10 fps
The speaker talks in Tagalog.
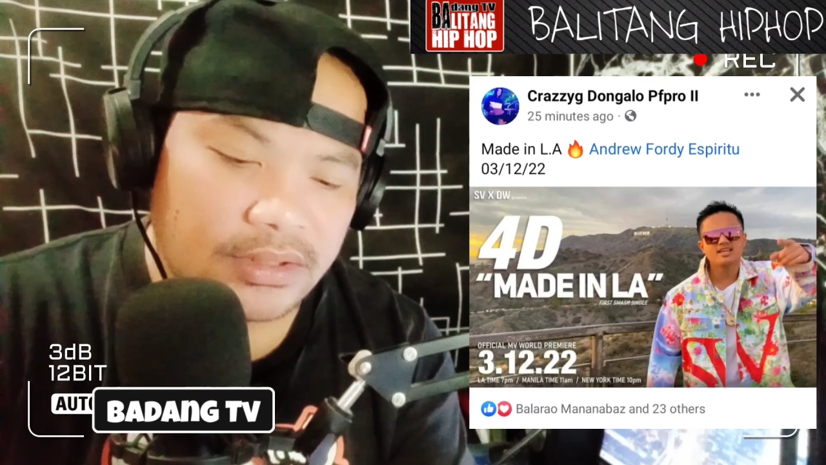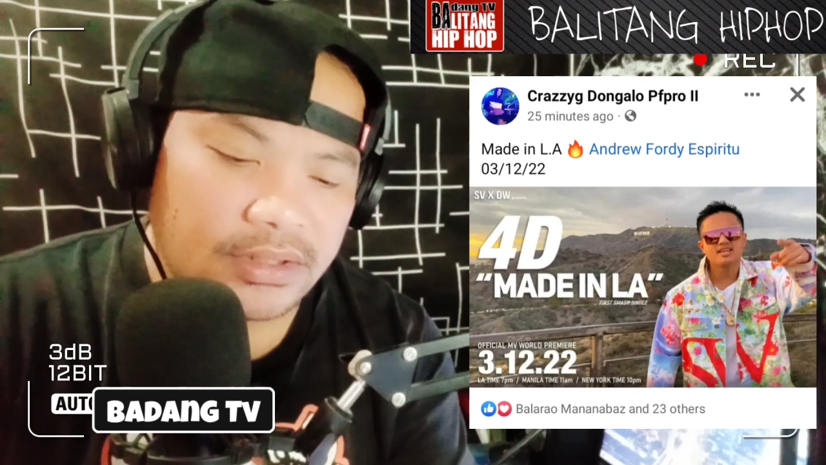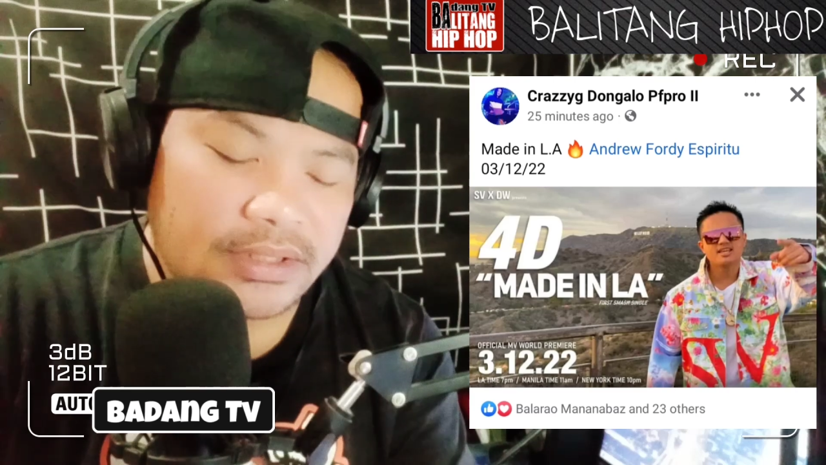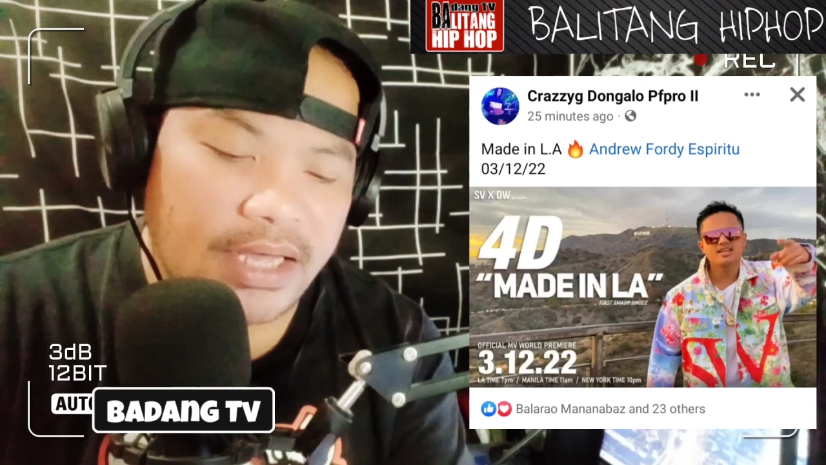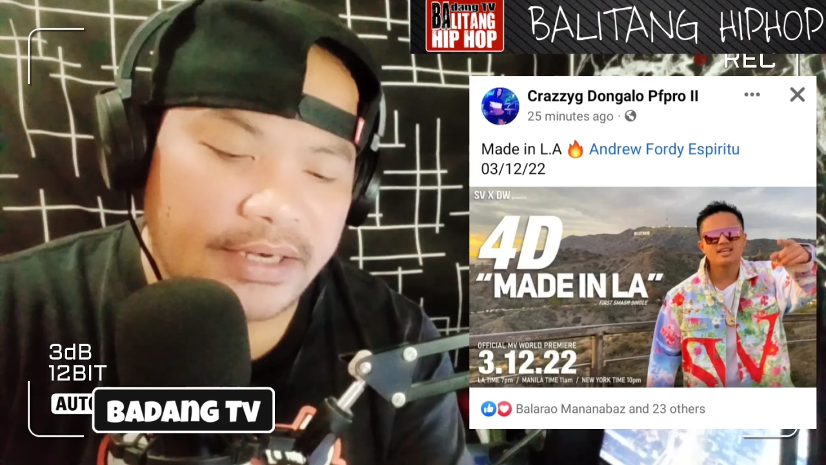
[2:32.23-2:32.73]

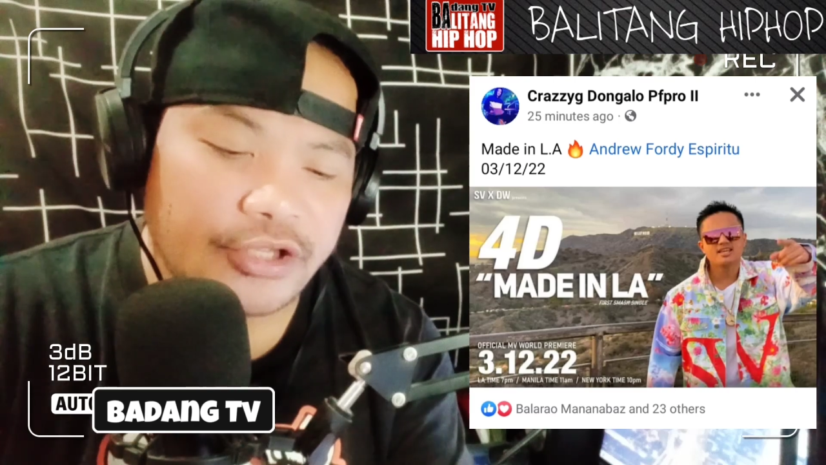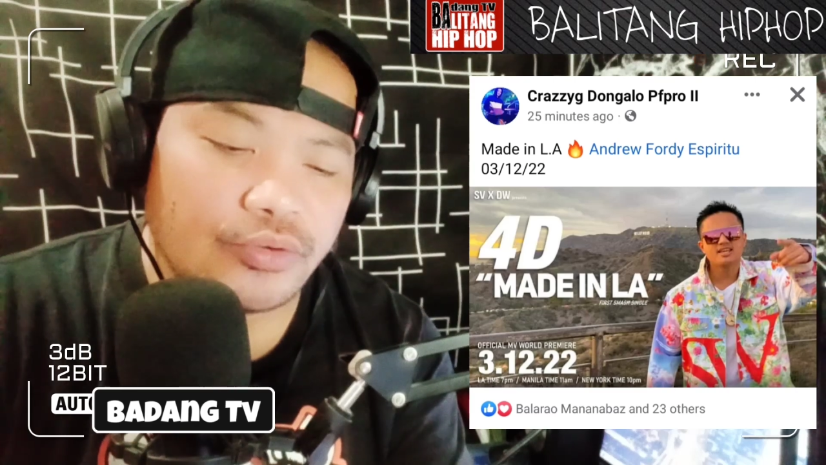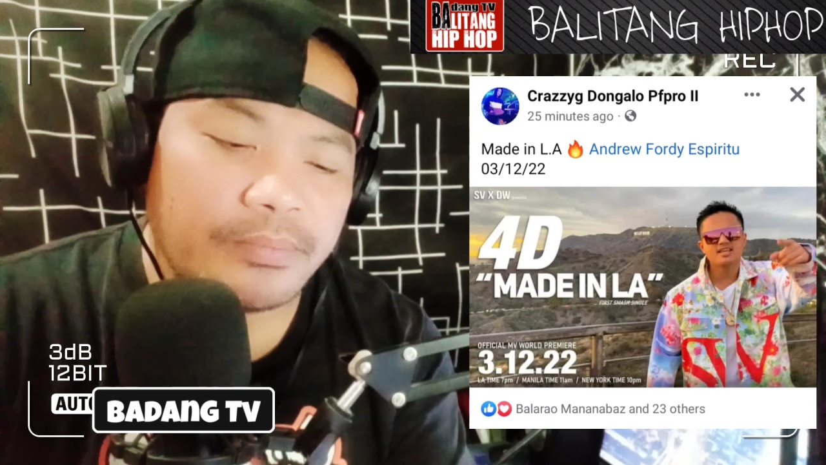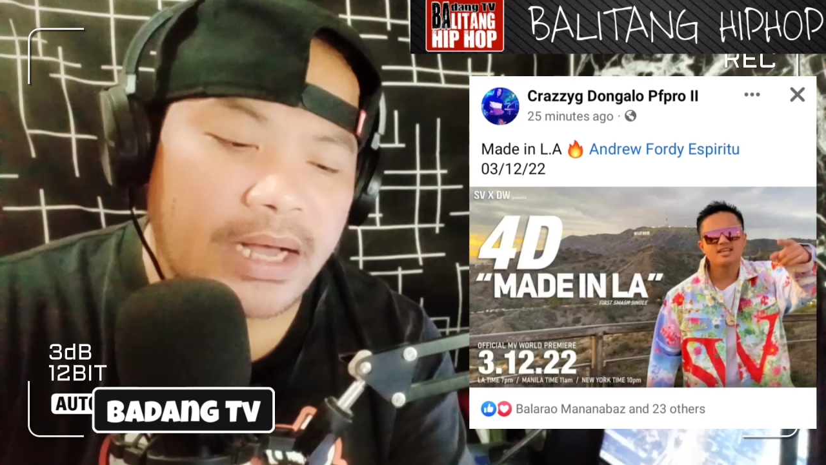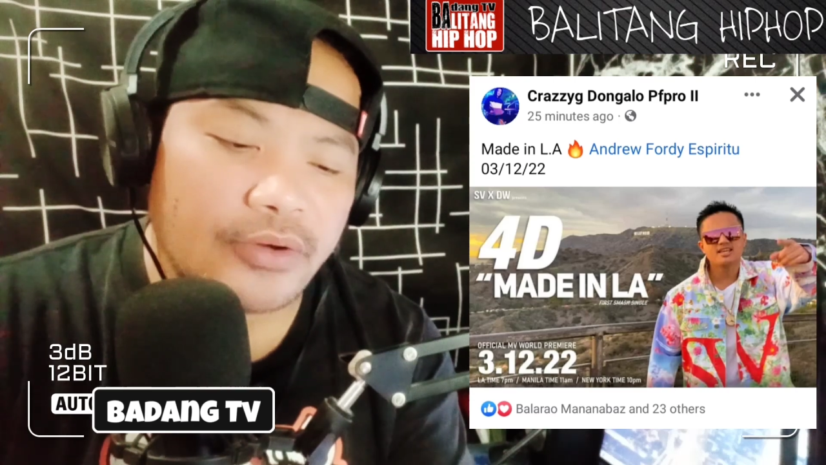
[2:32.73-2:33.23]
Yan, eh, yung
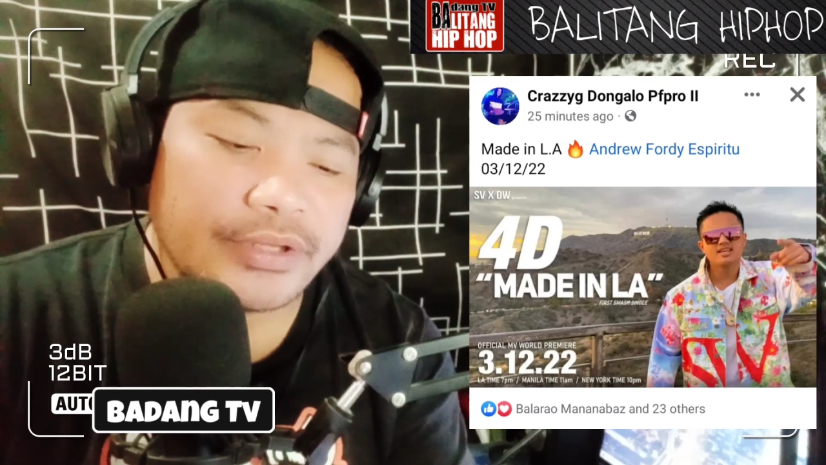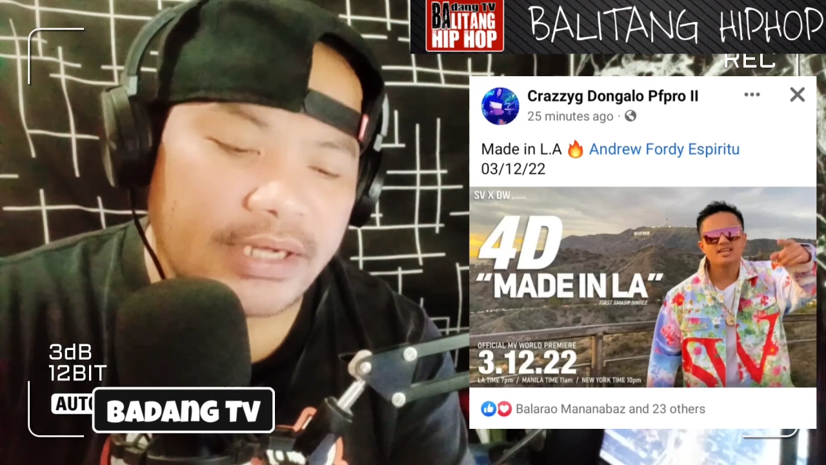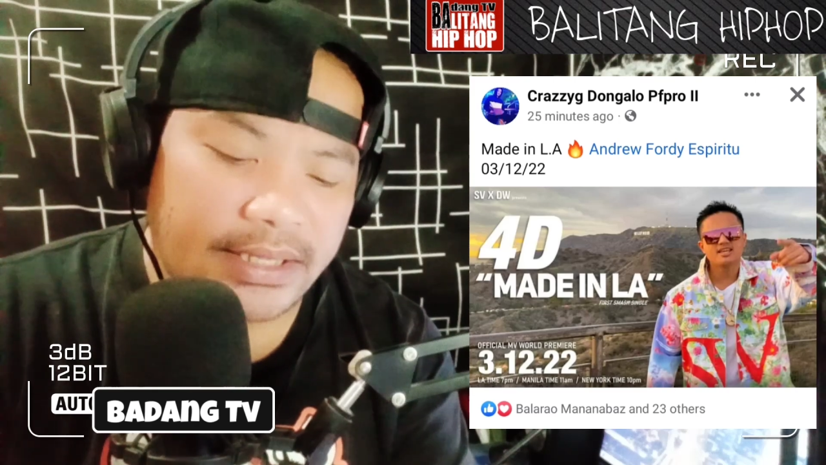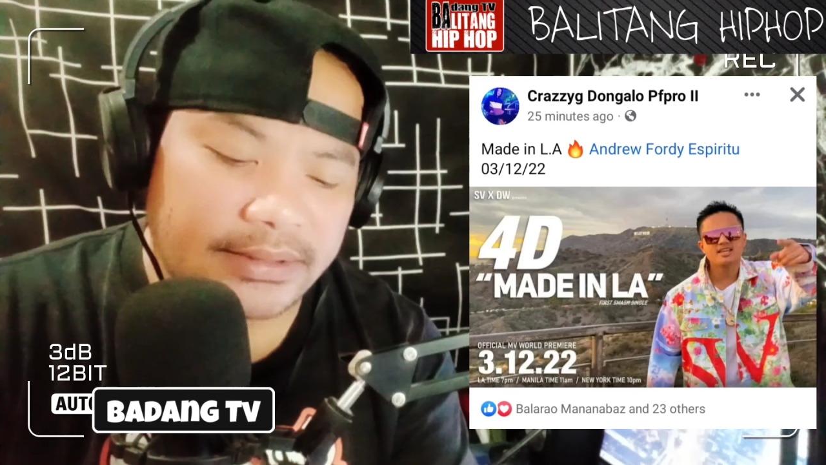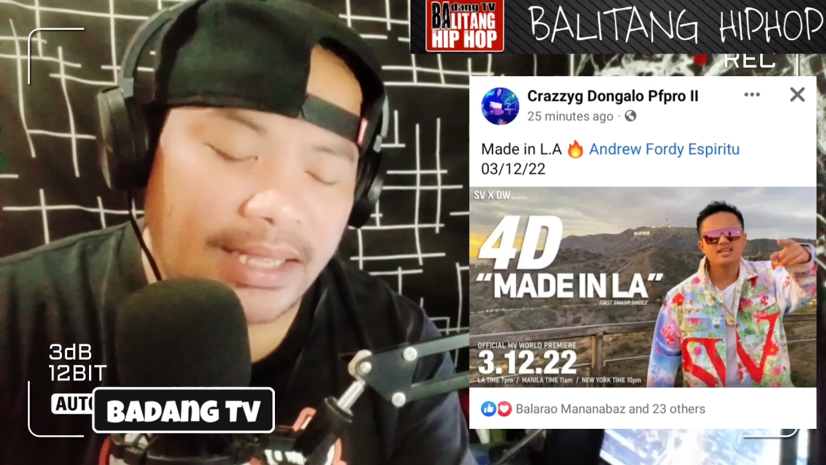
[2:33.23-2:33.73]
bago niyang
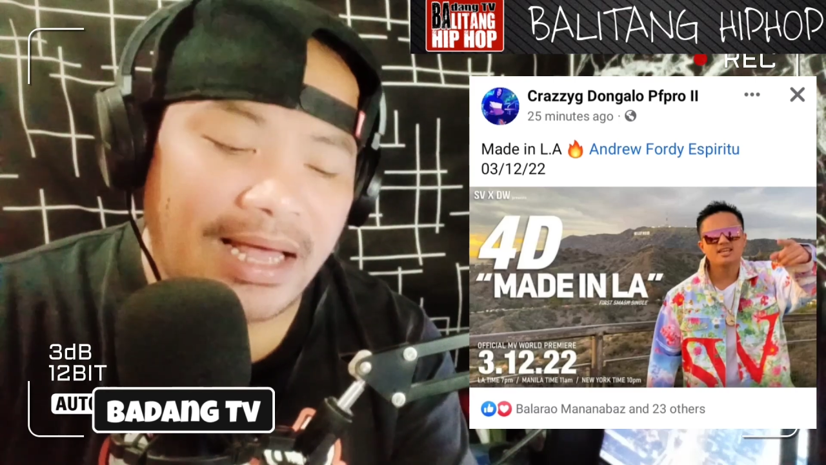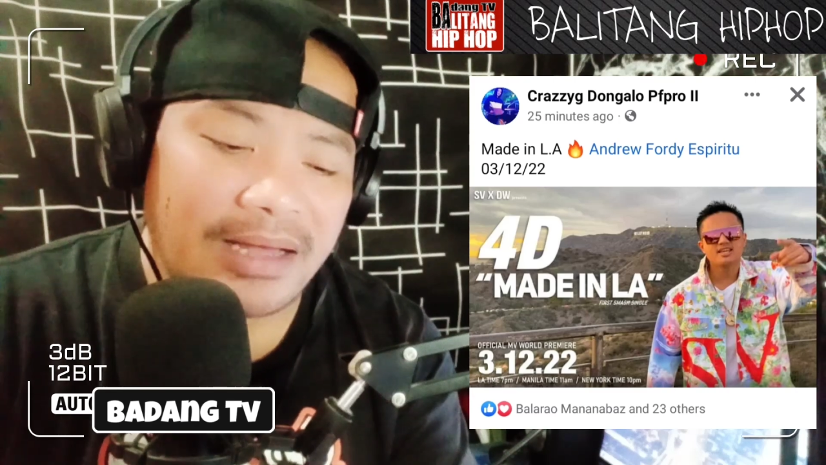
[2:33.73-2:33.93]
kanta.